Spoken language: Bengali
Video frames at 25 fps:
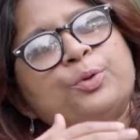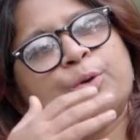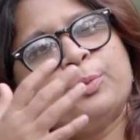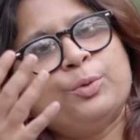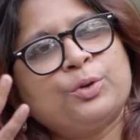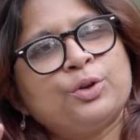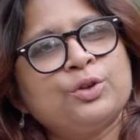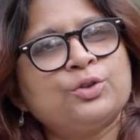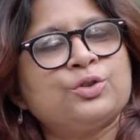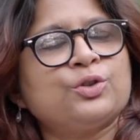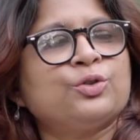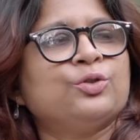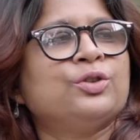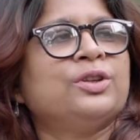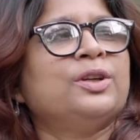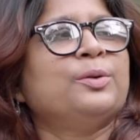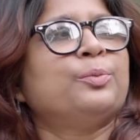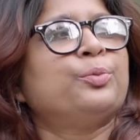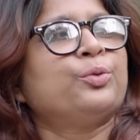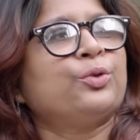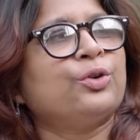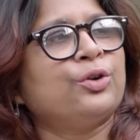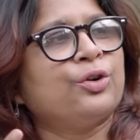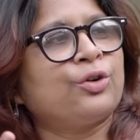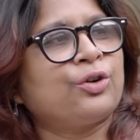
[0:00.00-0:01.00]
প্রমথ চৌধুরীর
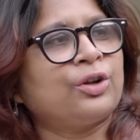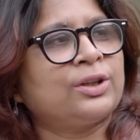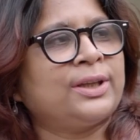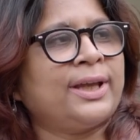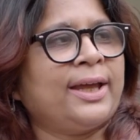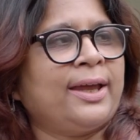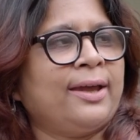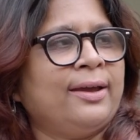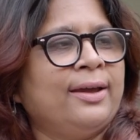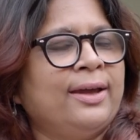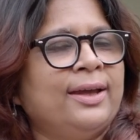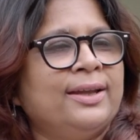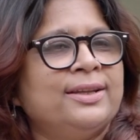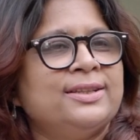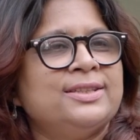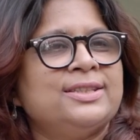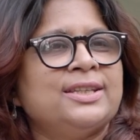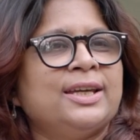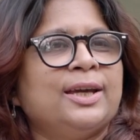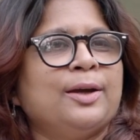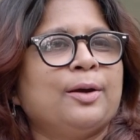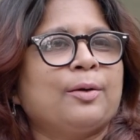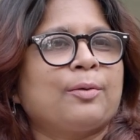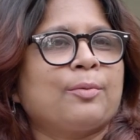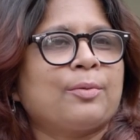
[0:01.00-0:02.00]
পুরনো কথায়
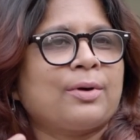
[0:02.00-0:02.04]
যে